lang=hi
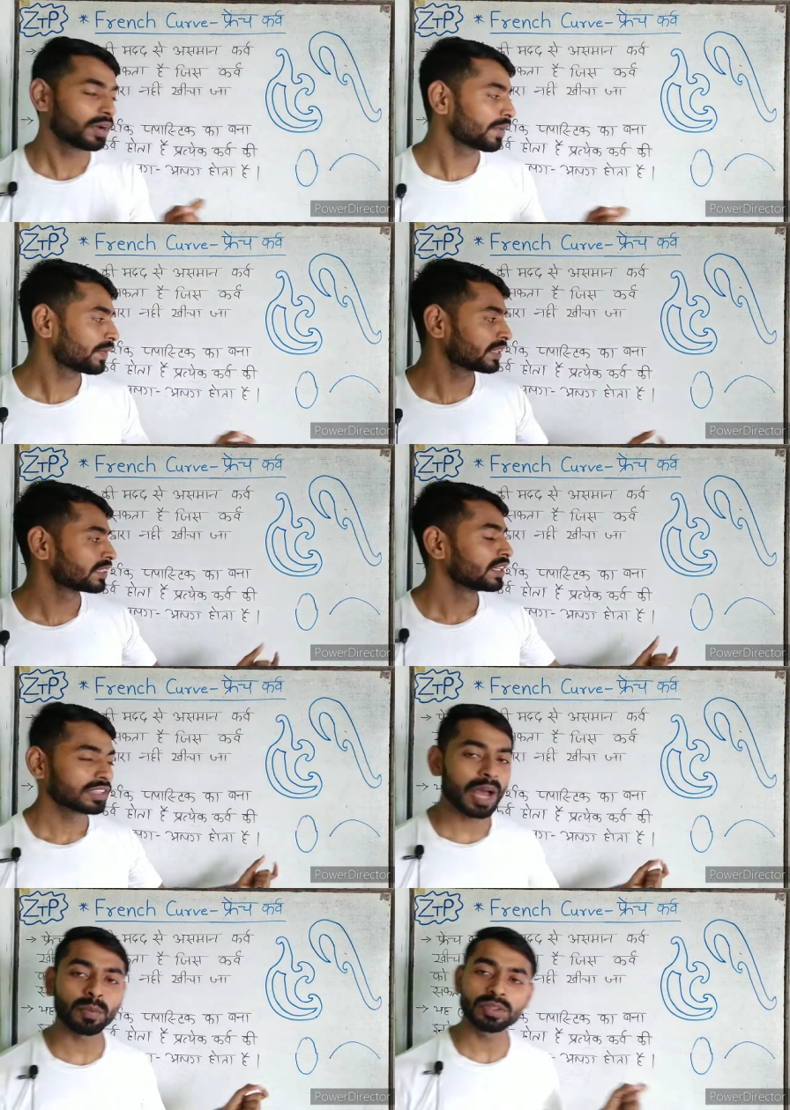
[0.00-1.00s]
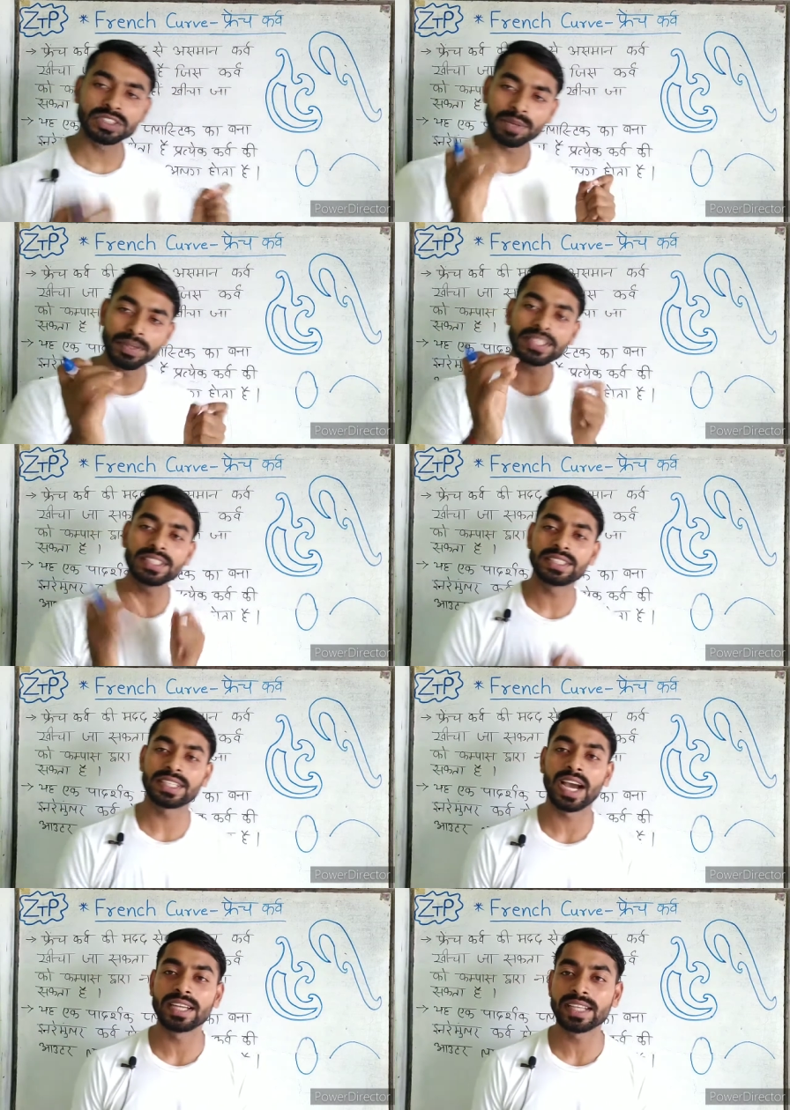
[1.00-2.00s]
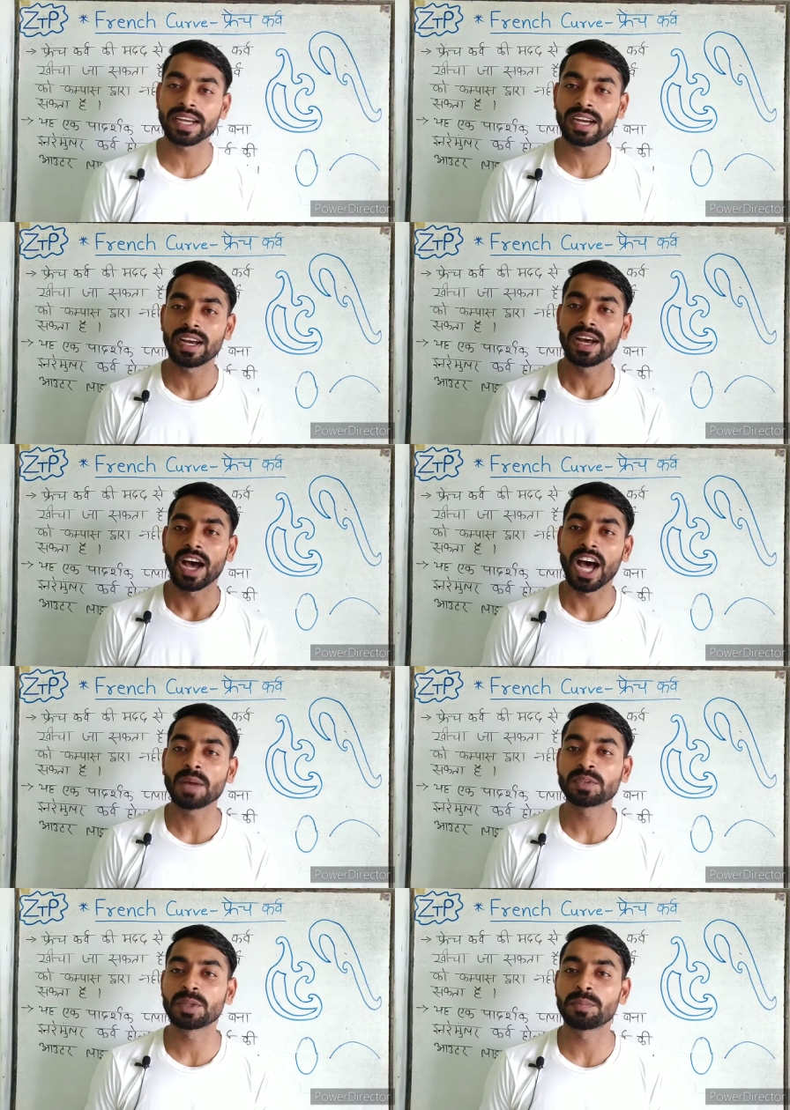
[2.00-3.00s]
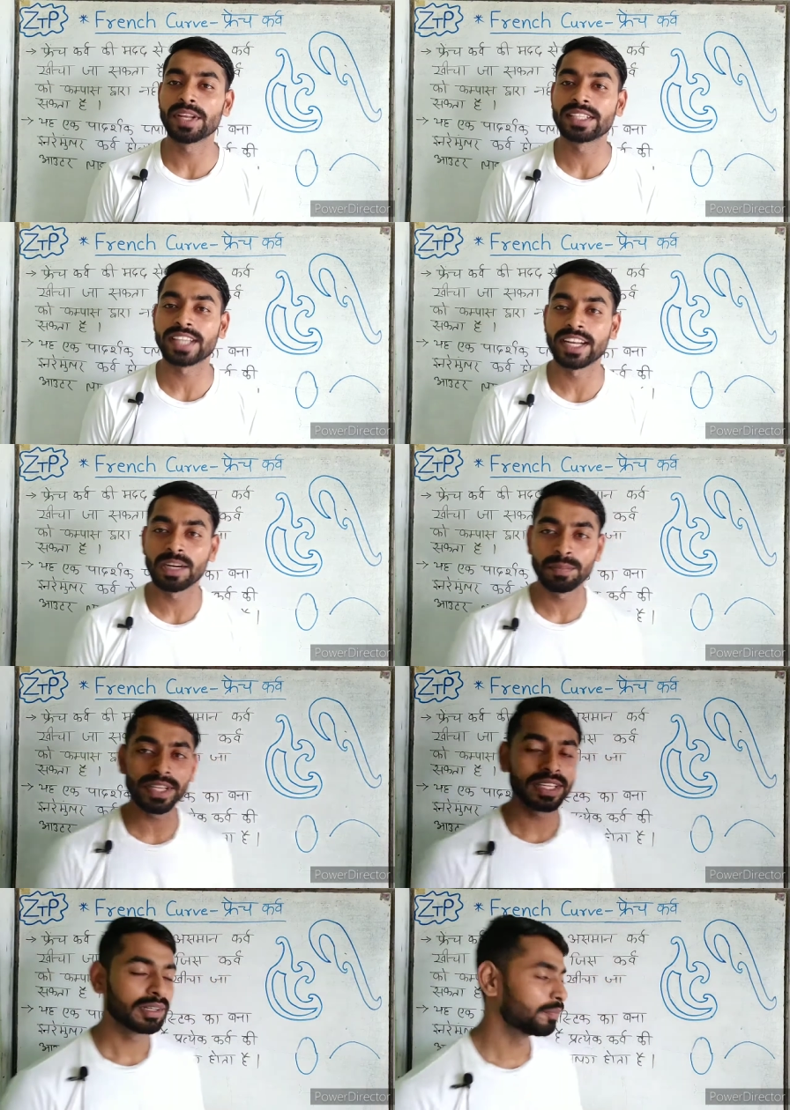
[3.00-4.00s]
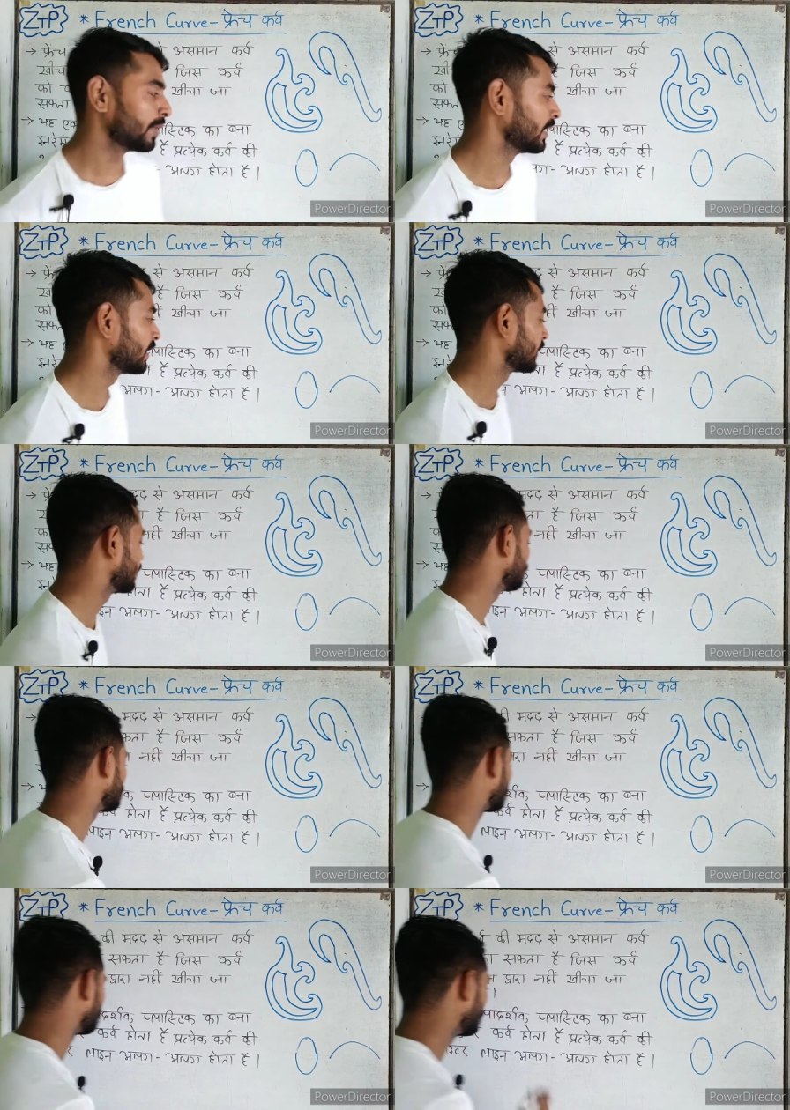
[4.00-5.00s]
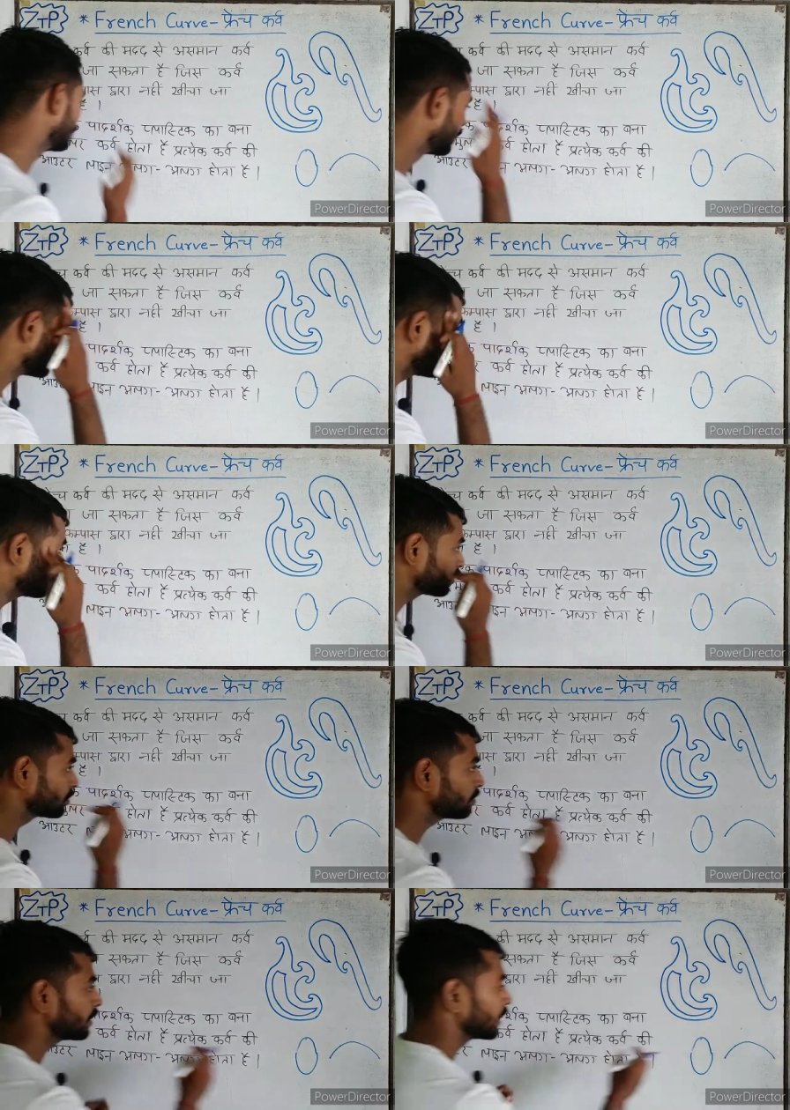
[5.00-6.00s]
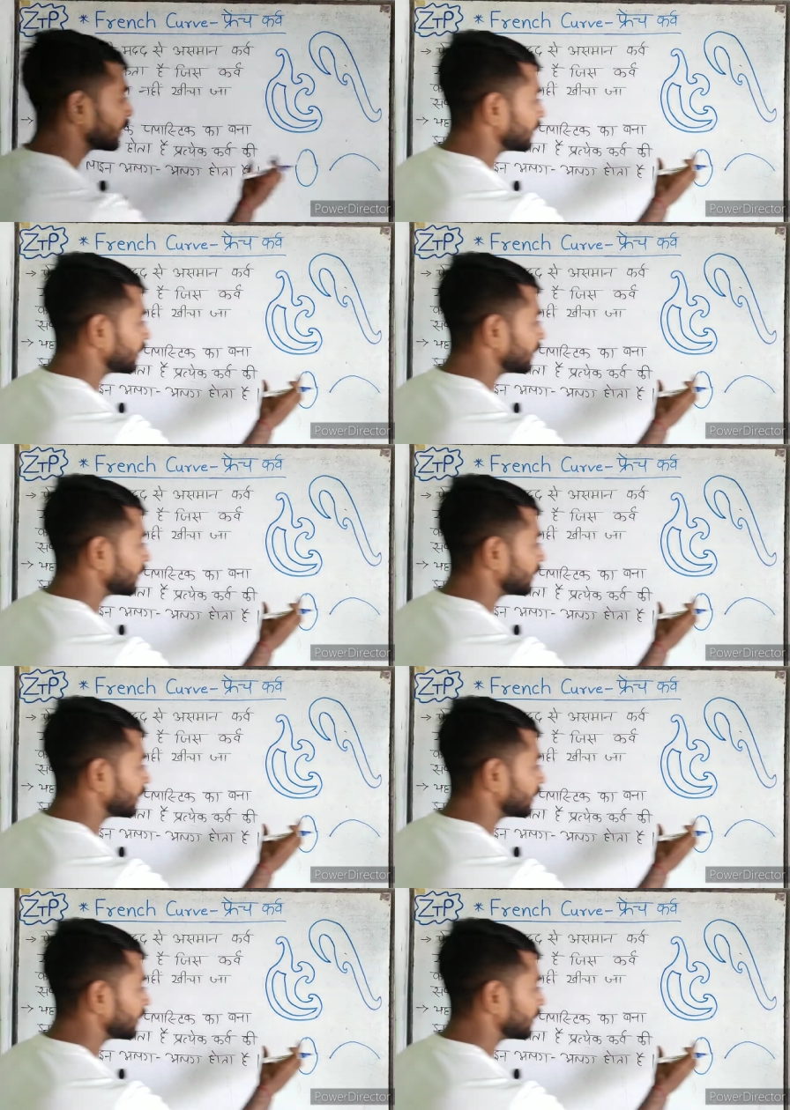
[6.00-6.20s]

ओके फ्रेंड्स तो आपको सभी चीज़ सिखाया जाएगा आप सिर्फ मेरे चैनल पे बने रहिए दोस्तों चलिए दोस्तों